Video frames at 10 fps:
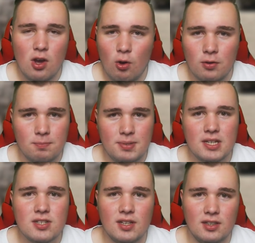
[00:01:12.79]
und ein
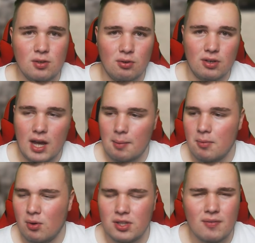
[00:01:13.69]
Bierchen getrunken haben
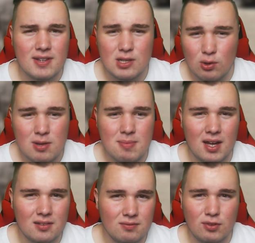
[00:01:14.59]
oder was auch immer.